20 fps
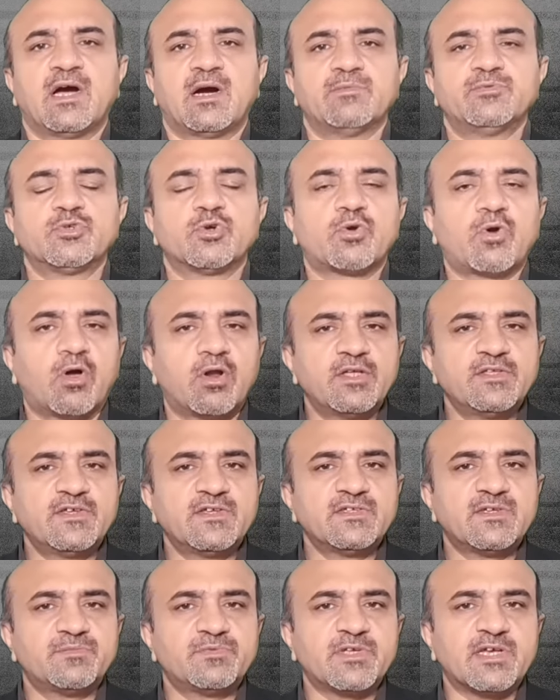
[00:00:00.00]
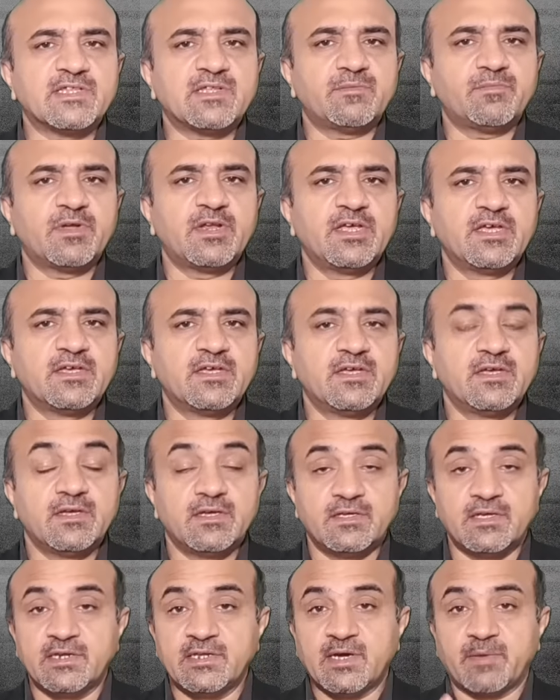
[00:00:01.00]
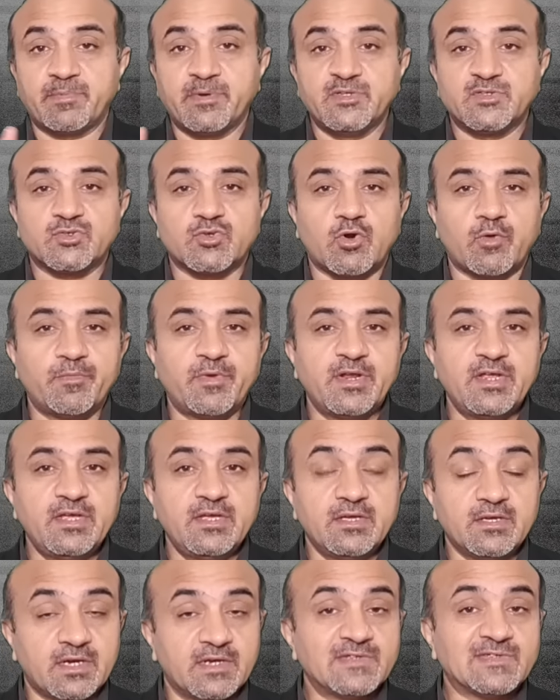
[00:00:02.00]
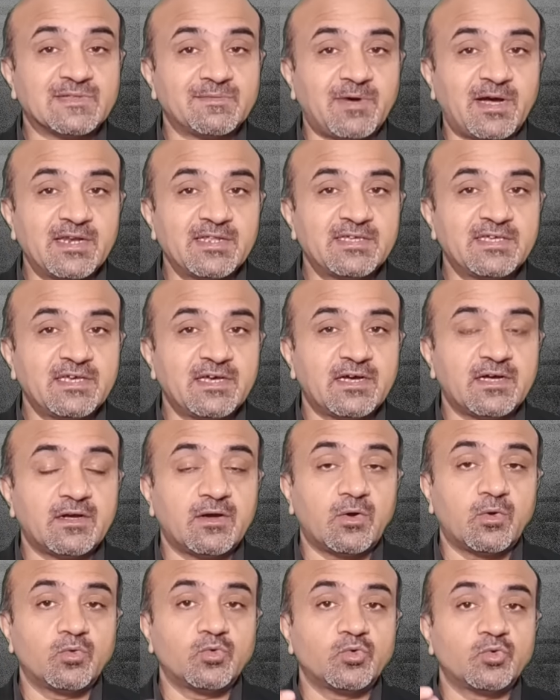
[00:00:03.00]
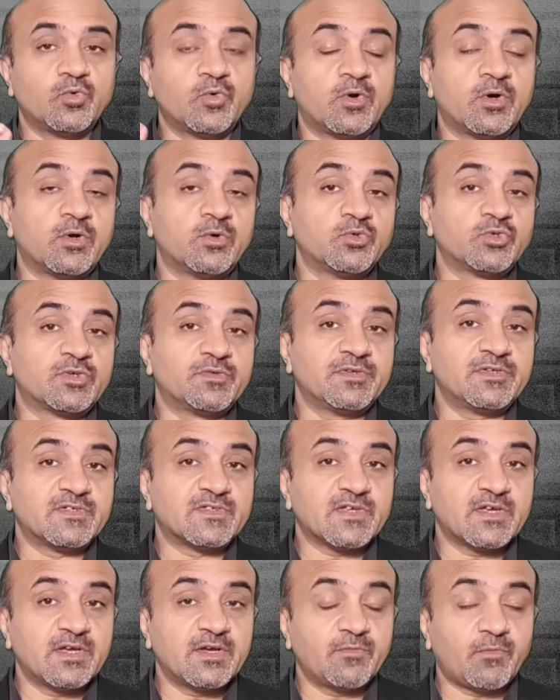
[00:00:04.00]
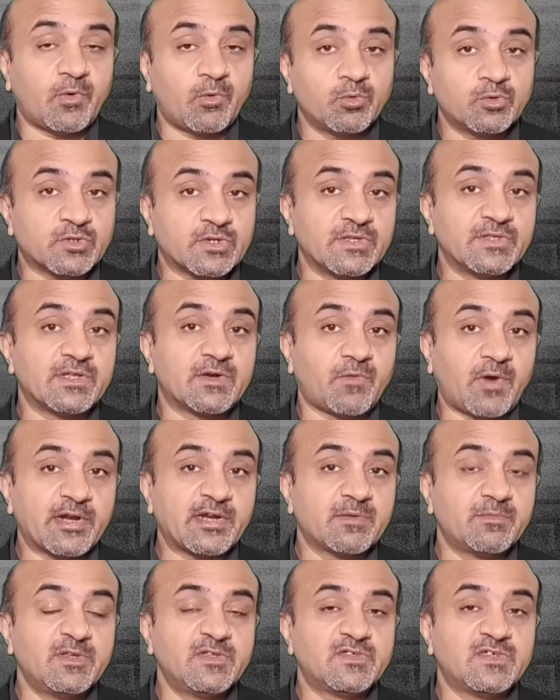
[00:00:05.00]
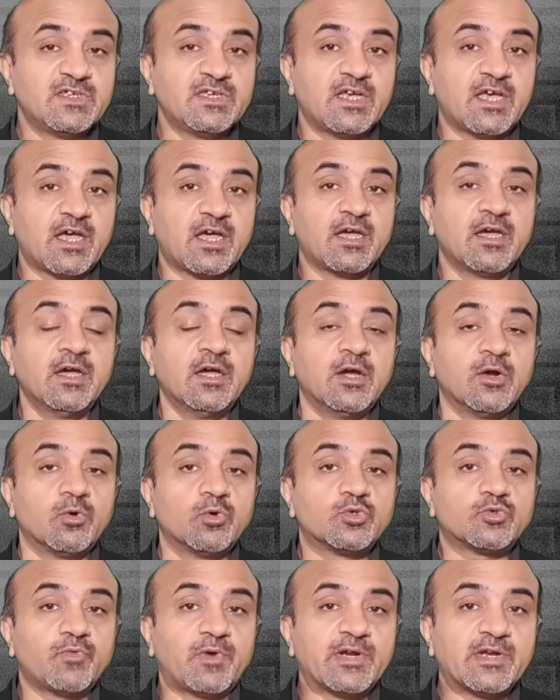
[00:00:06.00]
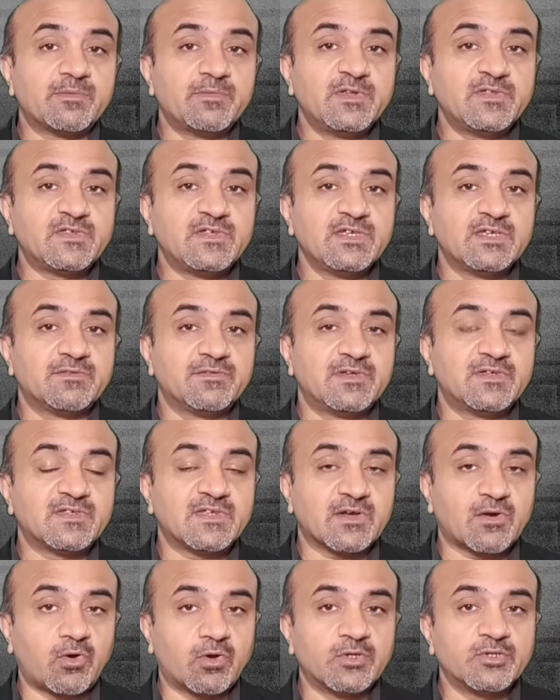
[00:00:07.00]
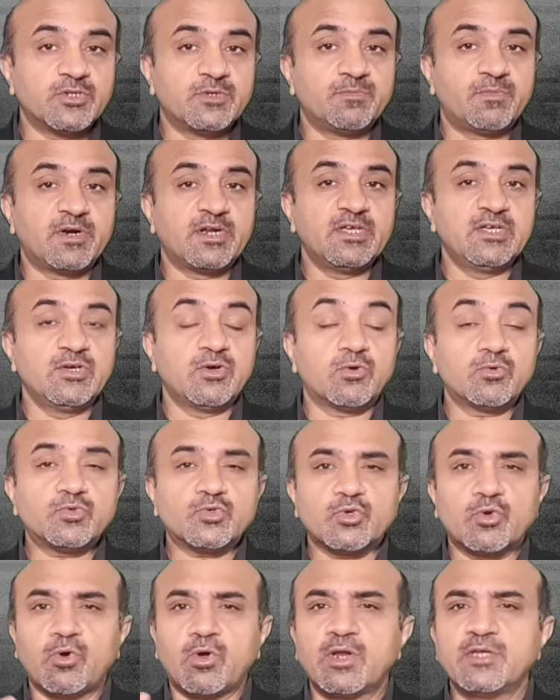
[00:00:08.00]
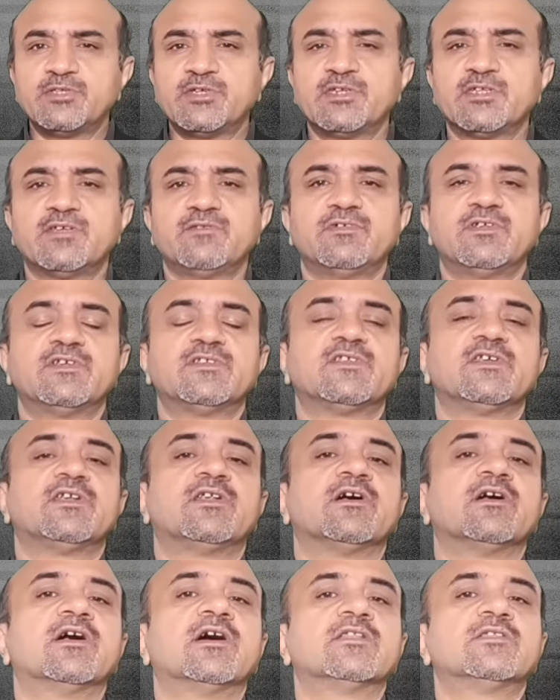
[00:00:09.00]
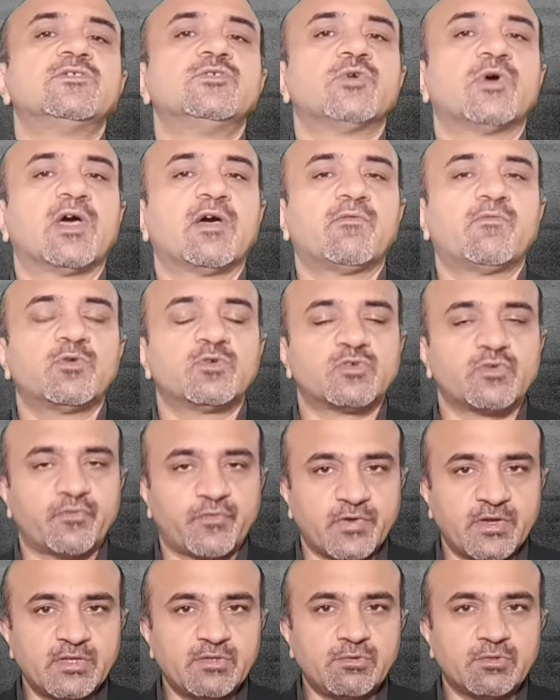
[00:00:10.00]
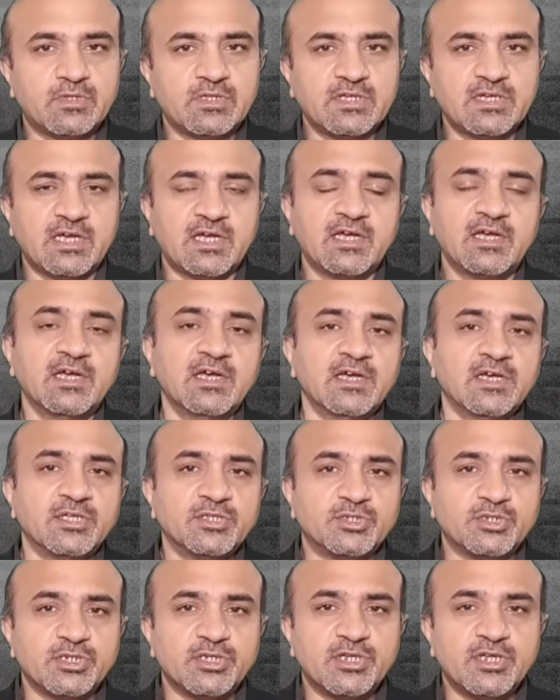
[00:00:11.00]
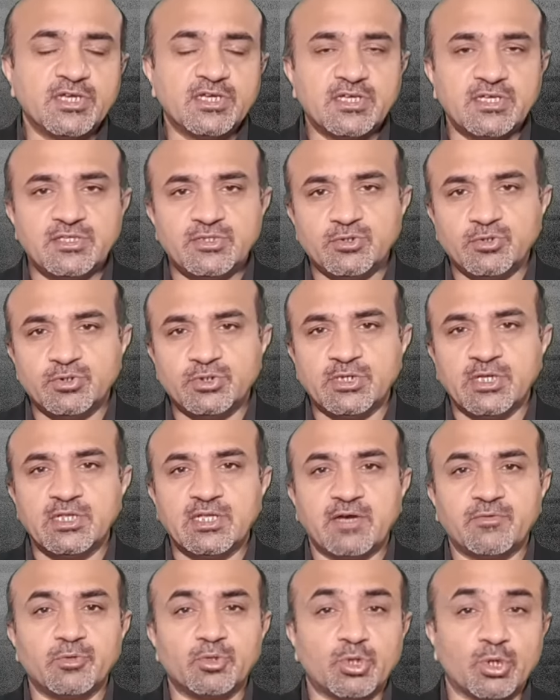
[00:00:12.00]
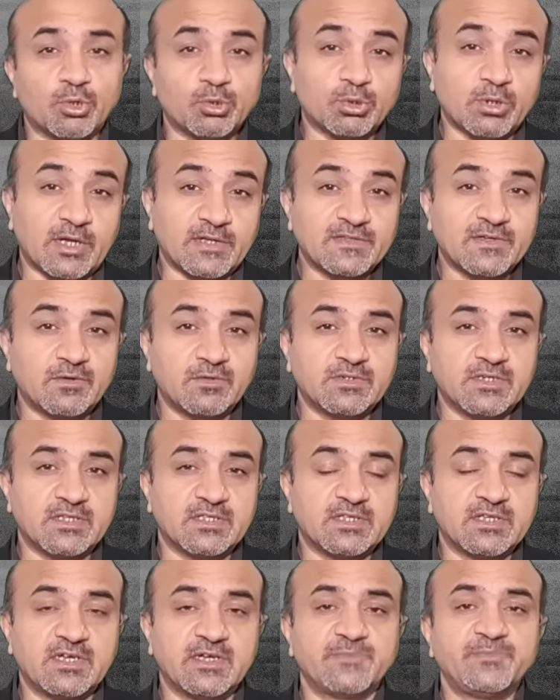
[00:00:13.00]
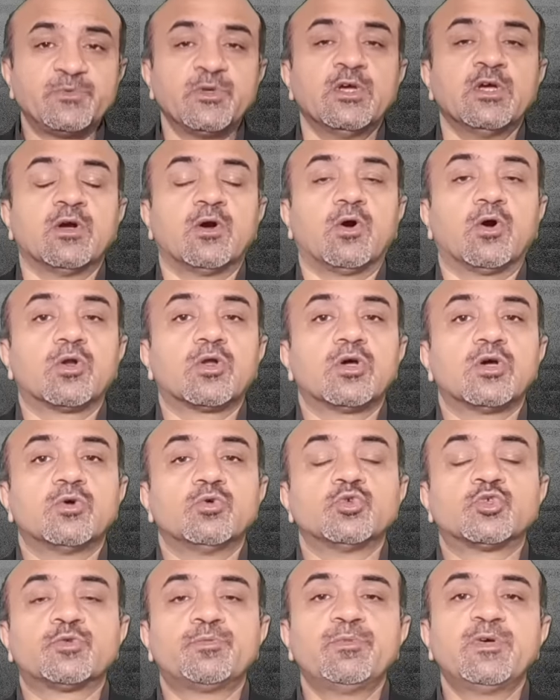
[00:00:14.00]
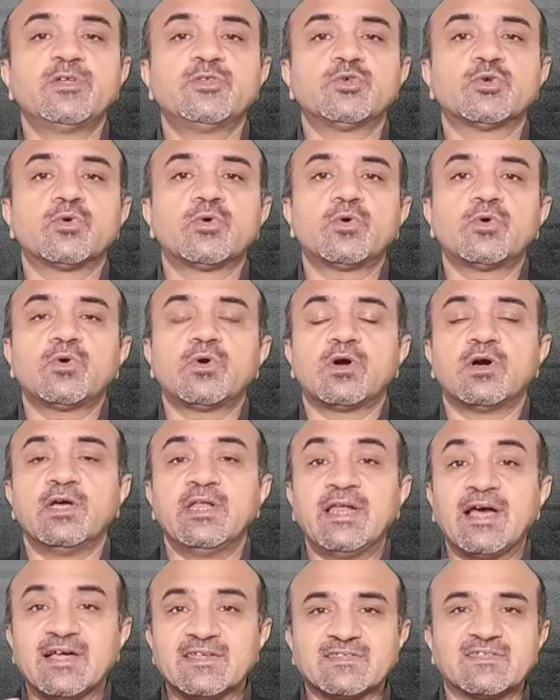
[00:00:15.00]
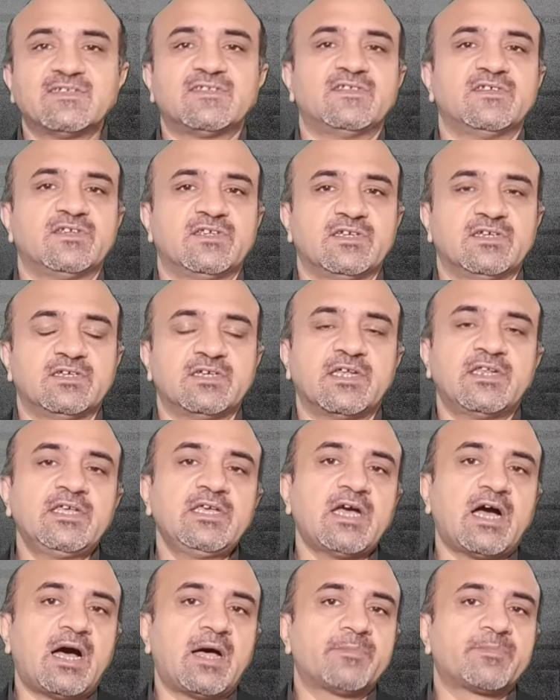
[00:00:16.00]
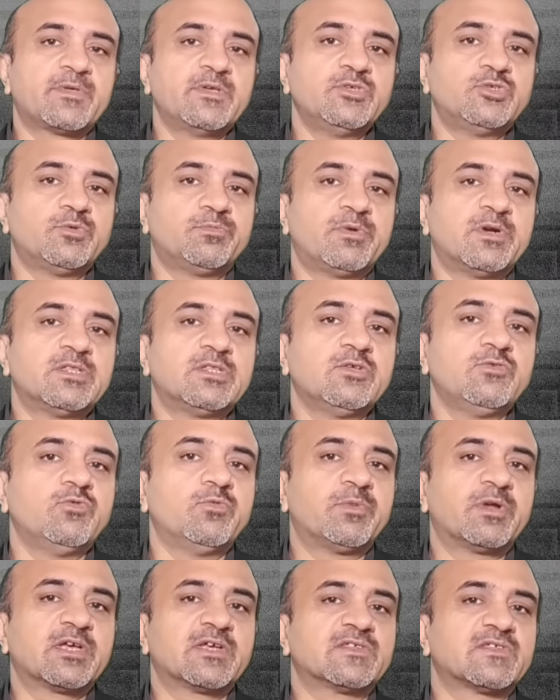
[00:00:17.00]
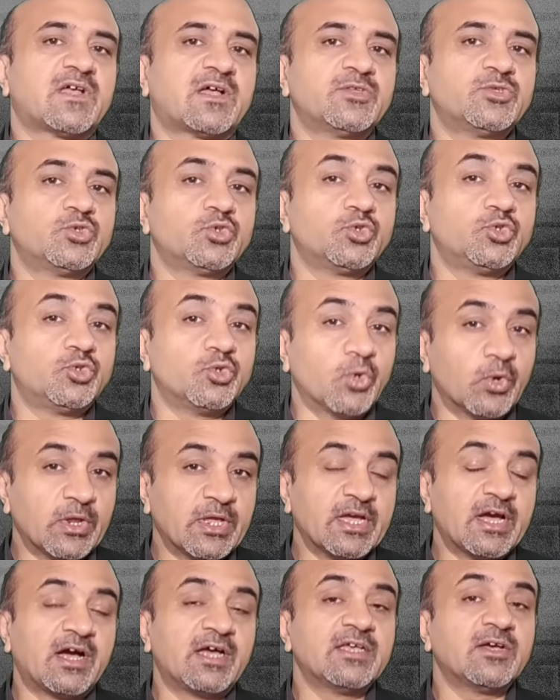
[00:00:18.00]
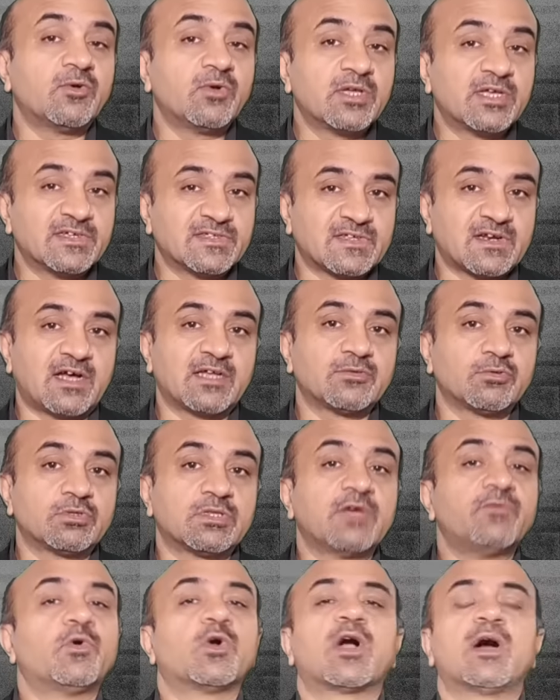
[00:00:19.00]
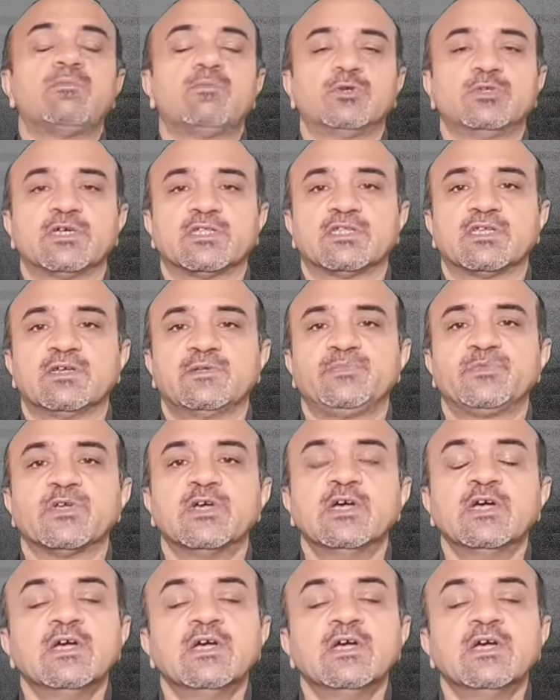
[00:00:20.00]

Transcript: अब जो कॉलेजन जब ज़्यादा बनेगी यानी आपने स्ट्रॉबेरी का इस्तेमाल किया उसकी वजह से वो उसके अंदर वाइटामिन सी है उस वाइटामिन सी की वजह से कॉलेजन बढ़ी है और उस कॉलेजन की वजह से रंगत जो है वो सफ़ेद होती है चेहरे की जो जल्द है वो तरोताज़ा हो जाती है और उसमें जो इलास्टिसिटी यानी आपकी जो बढ़ती उम्र के साथ जो झुरियाँ या उनके असरात होते हैं वो कम हो जाते हैं